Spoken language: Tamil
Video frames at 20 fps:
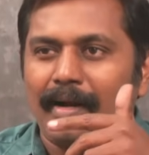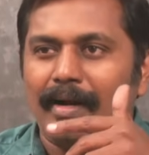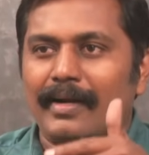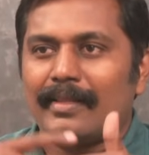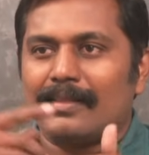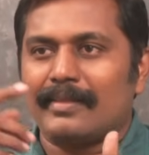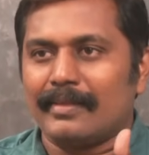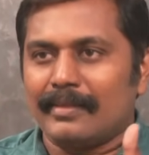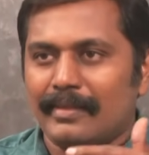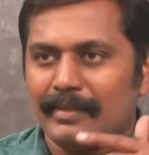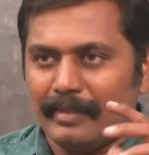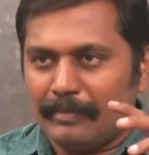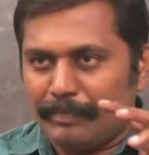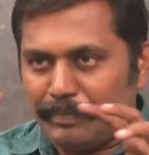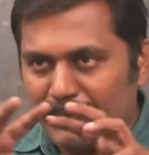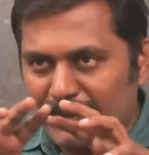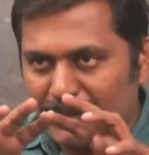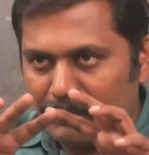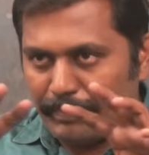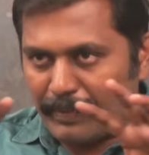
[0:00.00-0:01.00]
அடுத்தது
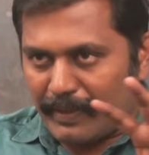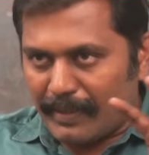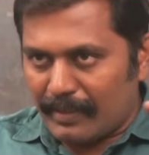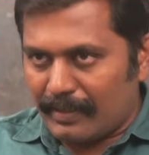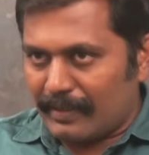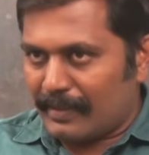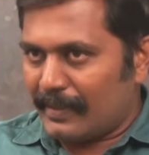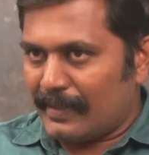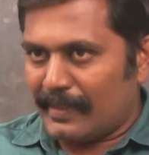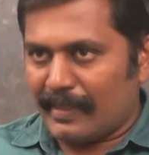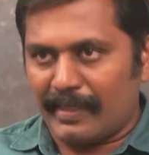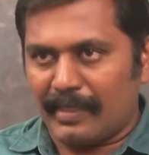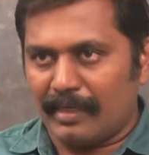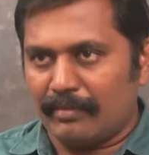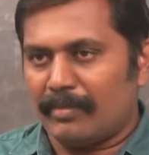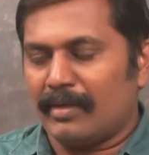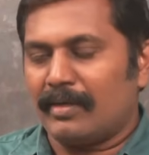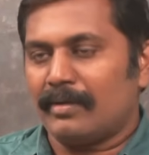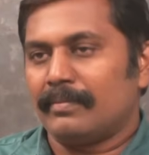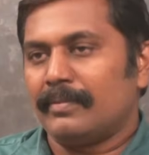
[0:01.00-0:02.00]
இப்படிப்பட்ட
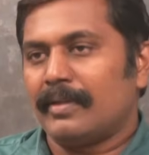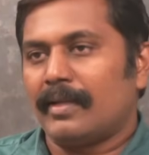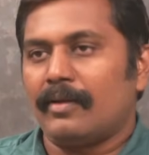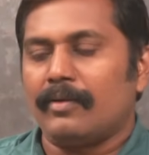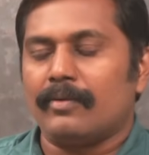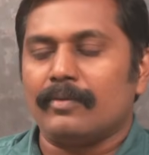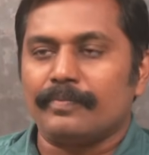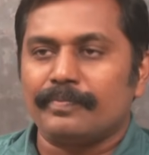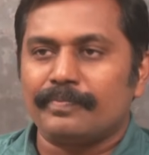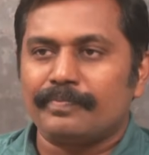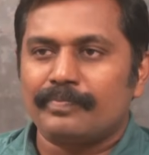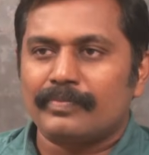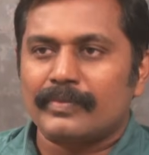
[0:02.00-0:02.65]
திட்டங்கள் மட்டும்தான் இருக்கும்